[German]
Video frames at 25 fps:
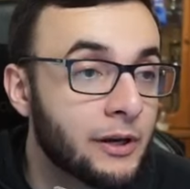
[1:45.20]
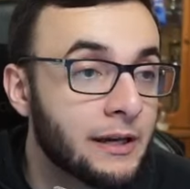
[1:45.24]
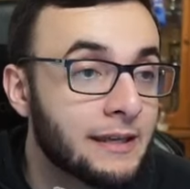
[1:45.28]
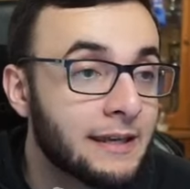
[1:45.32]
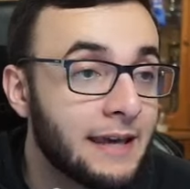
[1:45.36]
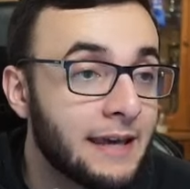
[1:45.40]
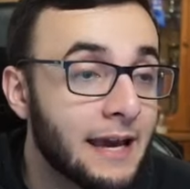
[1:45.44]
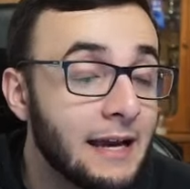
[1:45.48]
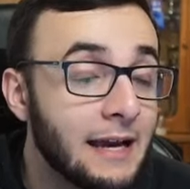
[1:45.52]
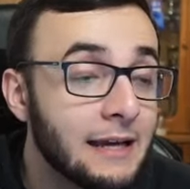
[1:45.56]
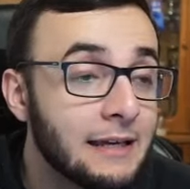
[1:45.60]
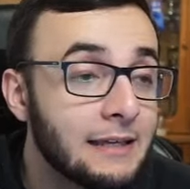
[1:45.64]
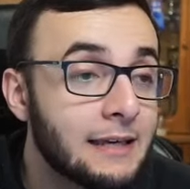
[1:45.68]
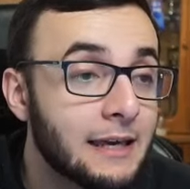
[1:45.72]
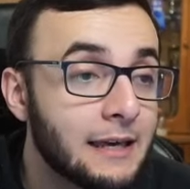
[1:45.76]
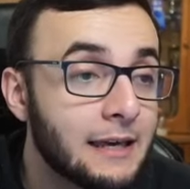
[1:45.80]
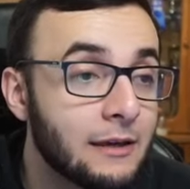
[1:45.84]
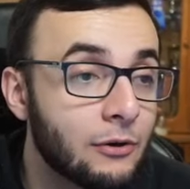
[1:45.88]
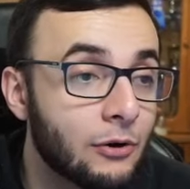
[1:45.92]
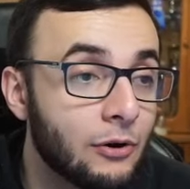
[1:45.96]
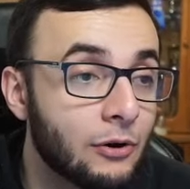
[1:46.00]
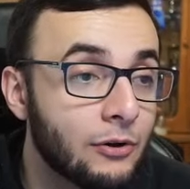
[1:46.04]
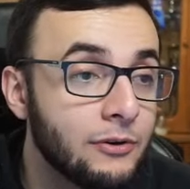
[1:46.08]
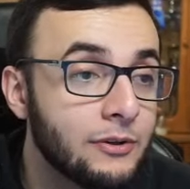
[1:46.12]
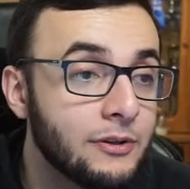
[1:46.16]

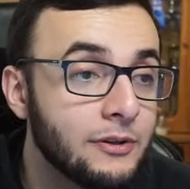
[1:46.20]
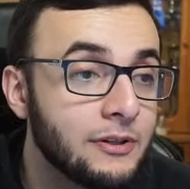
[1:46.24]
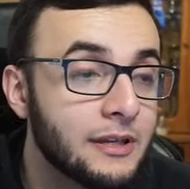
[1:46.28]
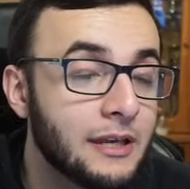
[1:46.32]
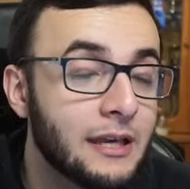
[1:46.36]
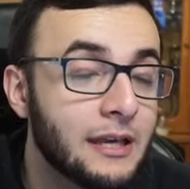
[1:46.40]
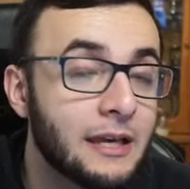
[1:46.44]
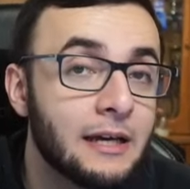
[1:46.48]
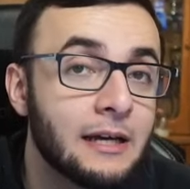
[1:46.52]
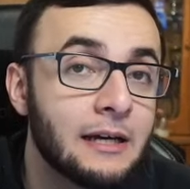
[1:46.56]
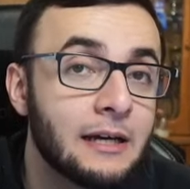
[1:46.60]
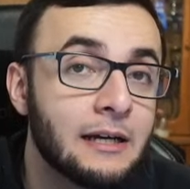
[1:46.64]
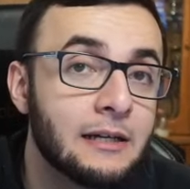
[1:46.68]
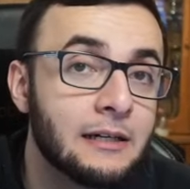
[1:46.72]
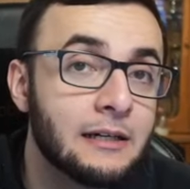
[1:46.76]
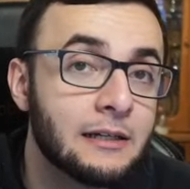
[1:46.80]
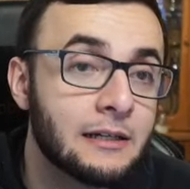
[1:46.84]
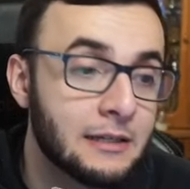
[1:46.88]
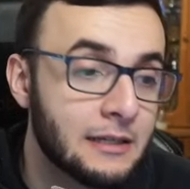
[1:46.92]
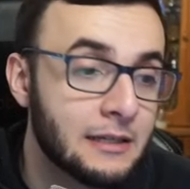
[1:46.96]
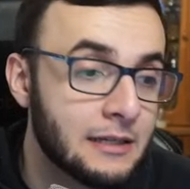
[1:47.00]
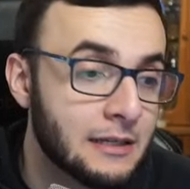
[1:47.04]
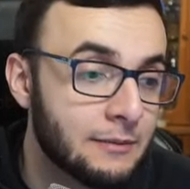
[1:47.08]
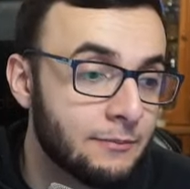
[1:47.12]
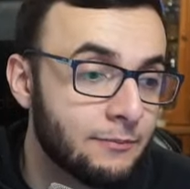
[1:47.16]
Kerkeon,
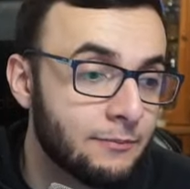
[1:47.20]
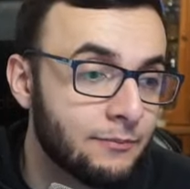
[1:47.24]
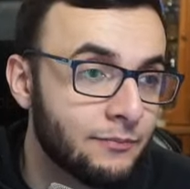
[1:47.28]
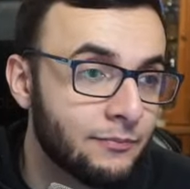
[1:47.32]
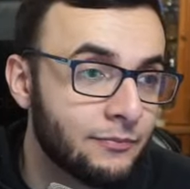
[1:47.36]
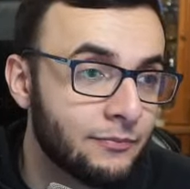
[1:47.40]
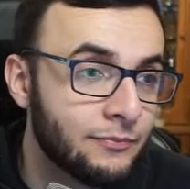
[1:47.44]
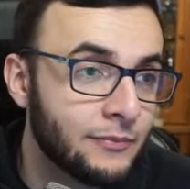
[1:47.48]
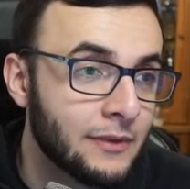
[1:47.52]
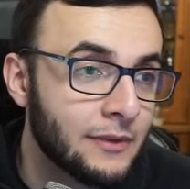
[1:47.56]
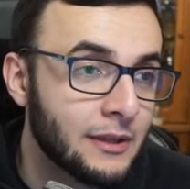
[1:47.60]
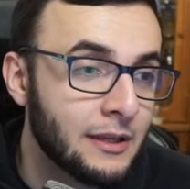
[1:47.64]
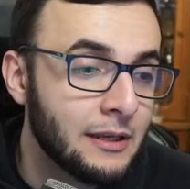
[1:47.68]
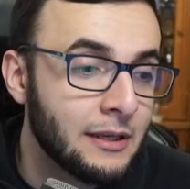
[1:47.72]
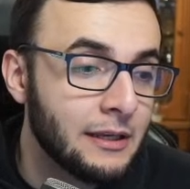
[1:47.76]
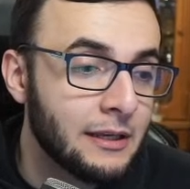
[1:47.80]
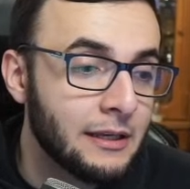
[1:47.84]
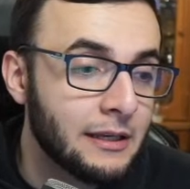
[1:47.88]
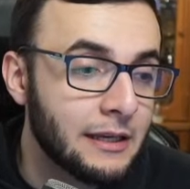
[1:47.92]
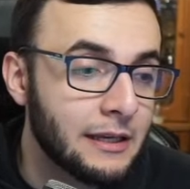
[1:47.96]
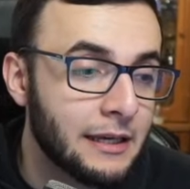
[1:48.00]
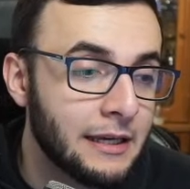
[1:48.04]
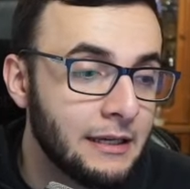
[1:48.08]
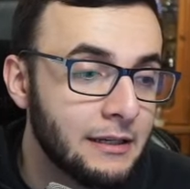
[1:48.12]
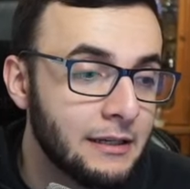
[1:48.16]
der... Ähm,
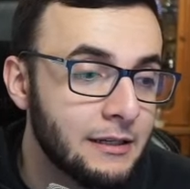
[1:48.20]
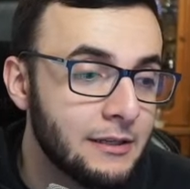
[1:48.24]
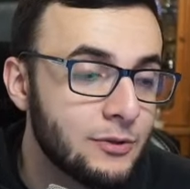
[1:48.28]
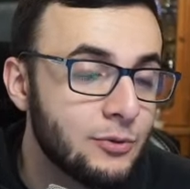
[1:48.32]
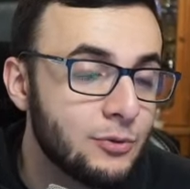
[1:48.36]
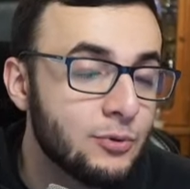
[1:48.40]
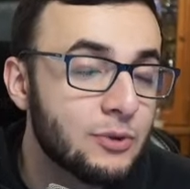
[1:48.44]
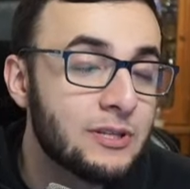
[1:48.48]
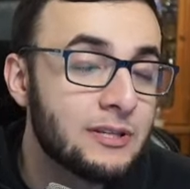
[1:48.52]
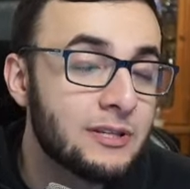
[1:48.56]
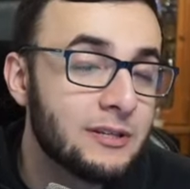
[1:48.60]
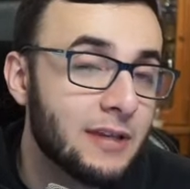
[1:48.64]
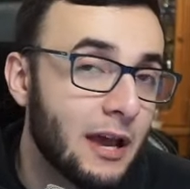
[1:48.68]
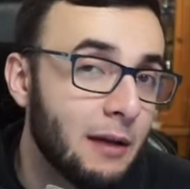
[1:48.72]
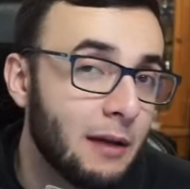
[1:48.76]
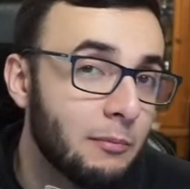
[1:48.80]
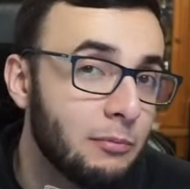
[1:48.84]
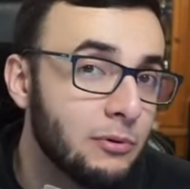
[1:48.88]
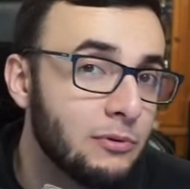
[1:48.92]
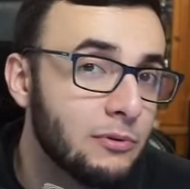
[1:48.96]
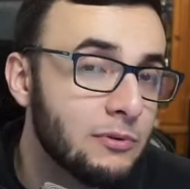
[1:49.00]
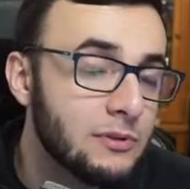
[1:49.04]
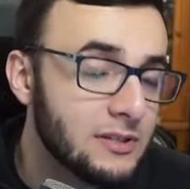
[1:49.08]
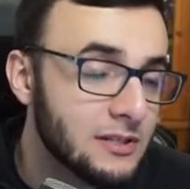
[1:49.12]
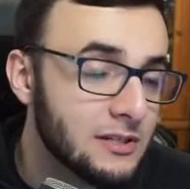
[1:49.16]
ähnlich zu
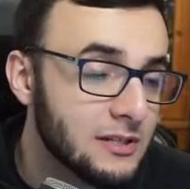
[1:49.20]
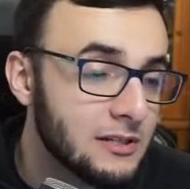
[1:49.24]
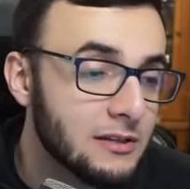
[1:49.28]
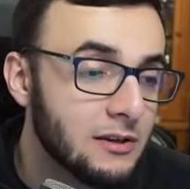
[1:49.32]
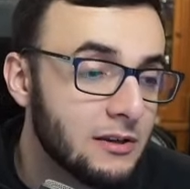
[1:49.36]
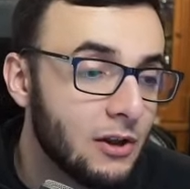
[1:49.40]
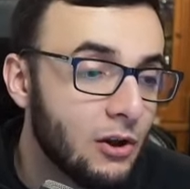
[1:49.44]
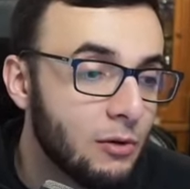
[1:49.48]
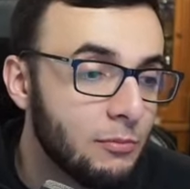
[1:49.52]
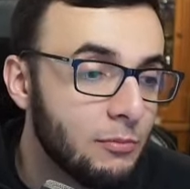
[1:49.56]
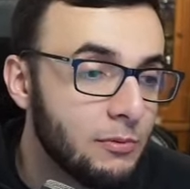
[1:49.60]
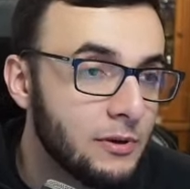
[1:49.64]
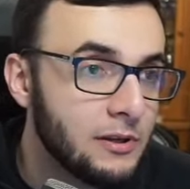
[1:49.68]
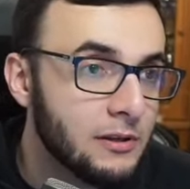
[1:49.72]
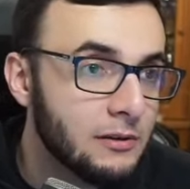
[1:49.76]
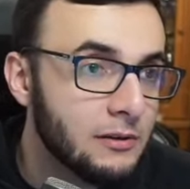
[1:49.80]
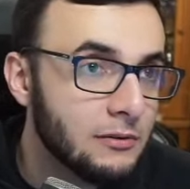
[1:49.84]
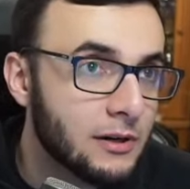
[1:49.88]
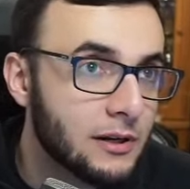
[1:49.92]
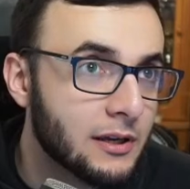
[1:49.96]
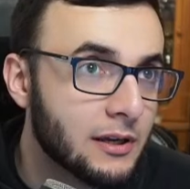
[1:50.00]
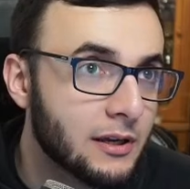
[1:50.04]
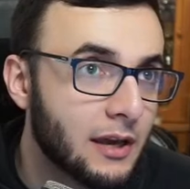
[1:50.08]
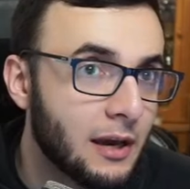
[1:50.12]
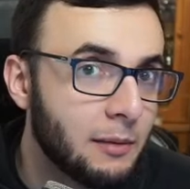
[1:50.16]
Cerberus ist, glaube ich,
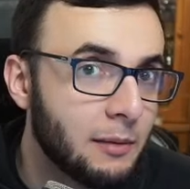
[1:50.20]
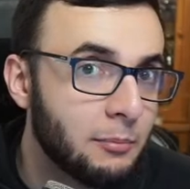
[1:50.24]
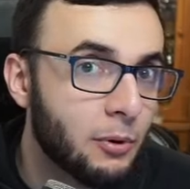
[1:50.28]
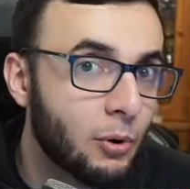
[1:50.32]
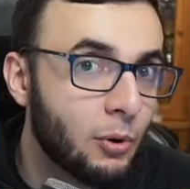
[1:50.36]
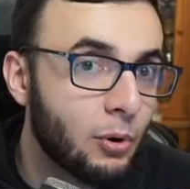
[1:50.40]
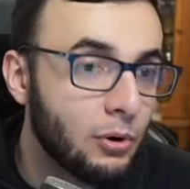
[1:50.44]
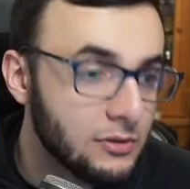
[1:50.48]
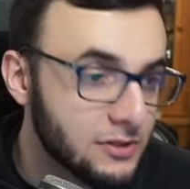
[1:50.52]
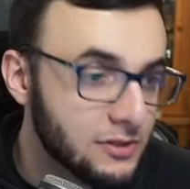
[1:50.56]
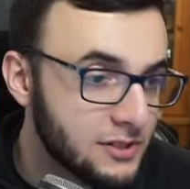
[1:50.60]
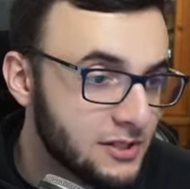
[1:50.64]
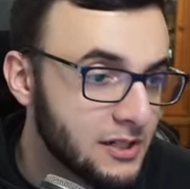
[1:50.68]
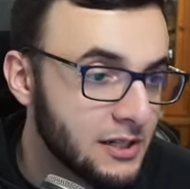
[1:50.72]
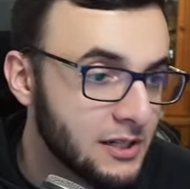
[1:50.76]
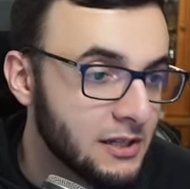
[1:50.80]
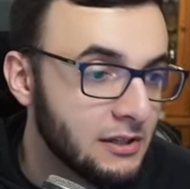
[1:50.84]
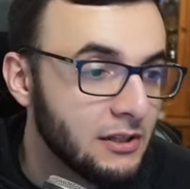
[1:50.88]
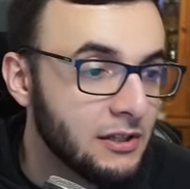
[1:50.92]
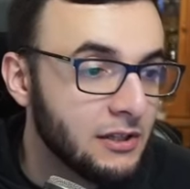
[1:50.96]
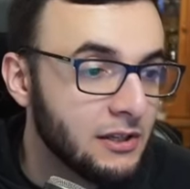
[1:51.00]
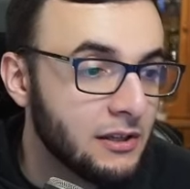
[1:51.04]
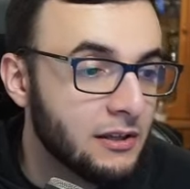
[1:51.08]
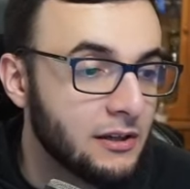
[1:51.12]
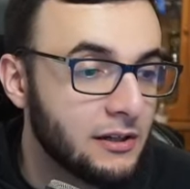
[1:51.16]
oder Kerberos.
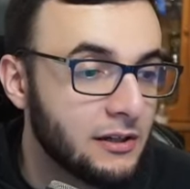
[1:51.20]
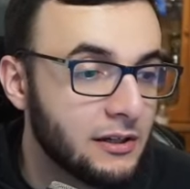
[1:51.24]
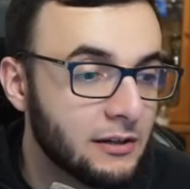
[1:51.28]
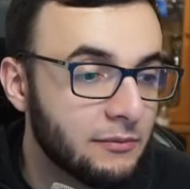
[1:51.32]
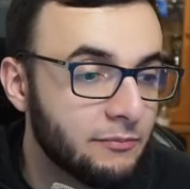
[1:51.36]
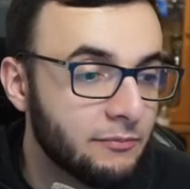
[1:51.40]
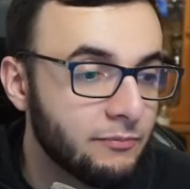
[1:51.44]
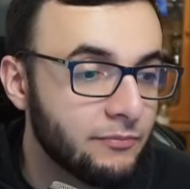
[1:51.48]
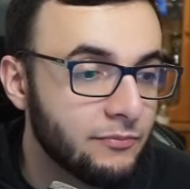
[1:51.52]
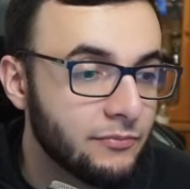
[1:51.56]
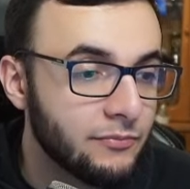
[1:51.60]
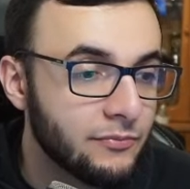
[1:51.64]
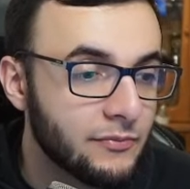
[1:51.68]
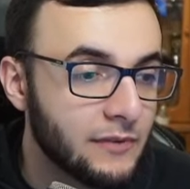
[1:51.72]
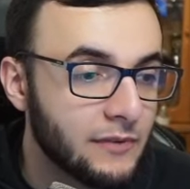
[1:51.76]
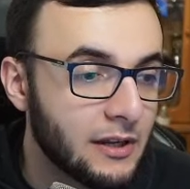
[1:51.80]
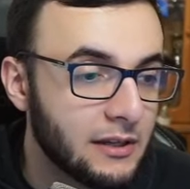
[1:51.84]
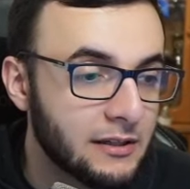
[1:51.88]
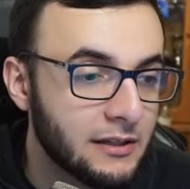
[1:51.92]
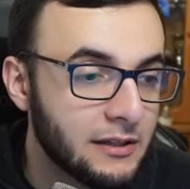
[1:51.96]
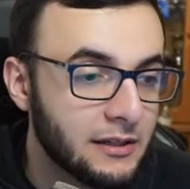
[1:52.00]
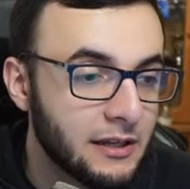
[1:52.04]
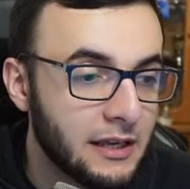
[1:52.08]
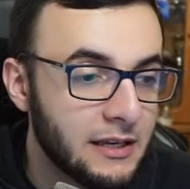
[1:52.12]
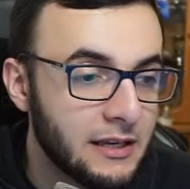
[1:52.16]
Ähm, hat
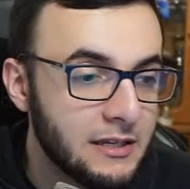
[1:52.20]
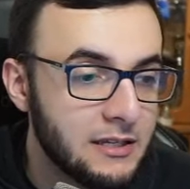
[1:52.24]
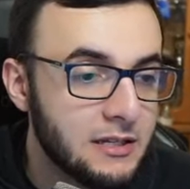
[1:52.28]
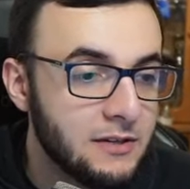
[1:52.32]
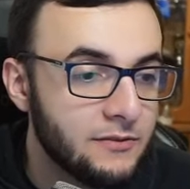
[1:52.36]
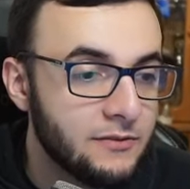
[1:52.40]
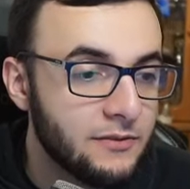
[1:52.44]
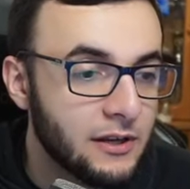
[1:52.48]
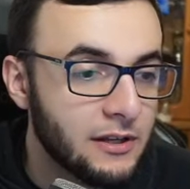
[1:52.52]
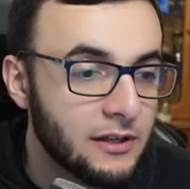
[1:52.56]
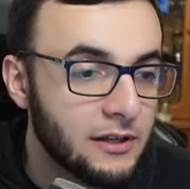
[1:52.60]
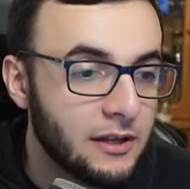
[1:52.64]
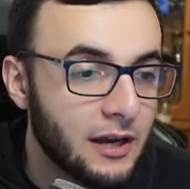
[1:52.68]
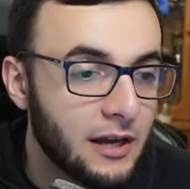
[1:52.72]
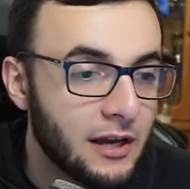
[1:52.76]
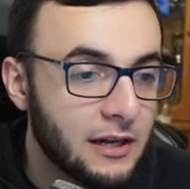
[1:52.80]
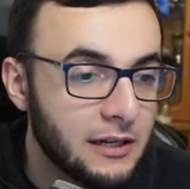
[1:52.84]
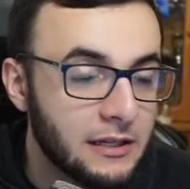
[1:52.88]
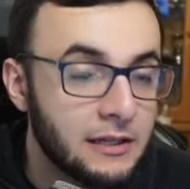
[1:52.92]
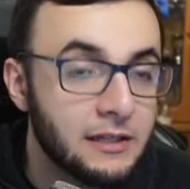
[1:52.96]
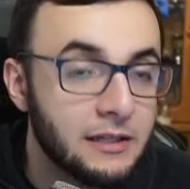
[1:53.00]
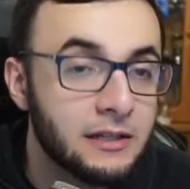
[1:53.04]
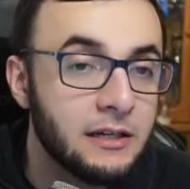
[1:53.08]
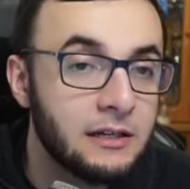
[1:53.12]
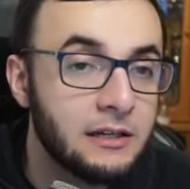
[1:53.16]
den ersten Effekt, der halt
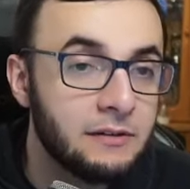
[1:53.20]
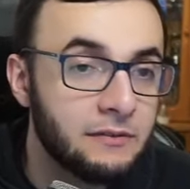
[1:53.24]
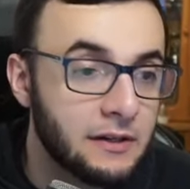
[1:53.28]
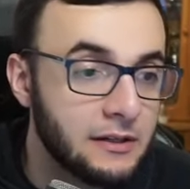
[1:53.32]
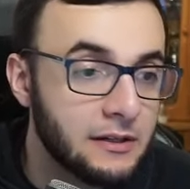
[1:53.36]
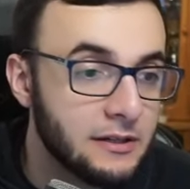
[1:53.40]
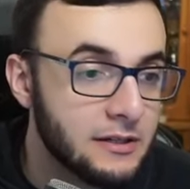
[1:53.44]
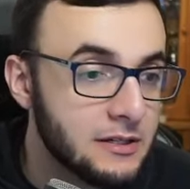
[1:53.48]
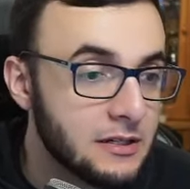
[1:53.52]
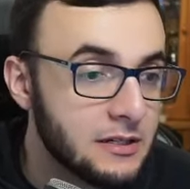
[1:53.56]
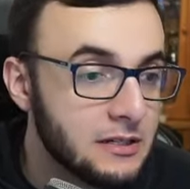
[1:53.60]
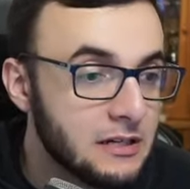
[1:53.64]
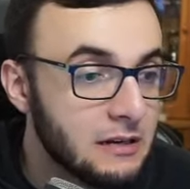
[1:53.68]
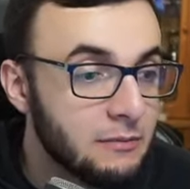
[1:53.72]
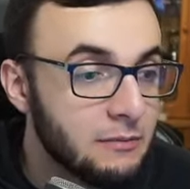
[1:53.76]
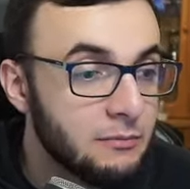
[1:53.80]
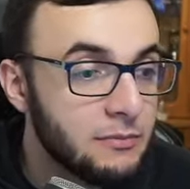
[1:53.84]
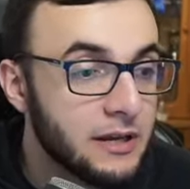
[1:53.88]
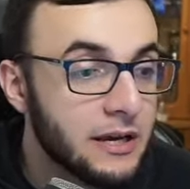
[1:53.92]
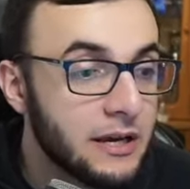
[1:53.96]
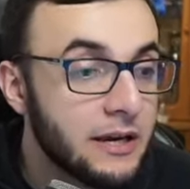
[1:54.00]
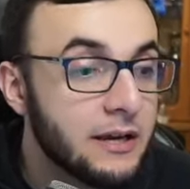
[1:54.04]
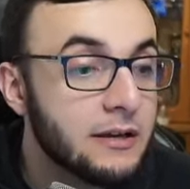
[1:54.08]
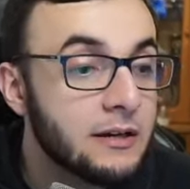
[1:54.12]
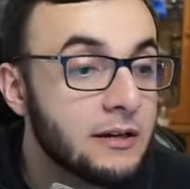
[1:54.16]
nicht relevant ist in dem Deck.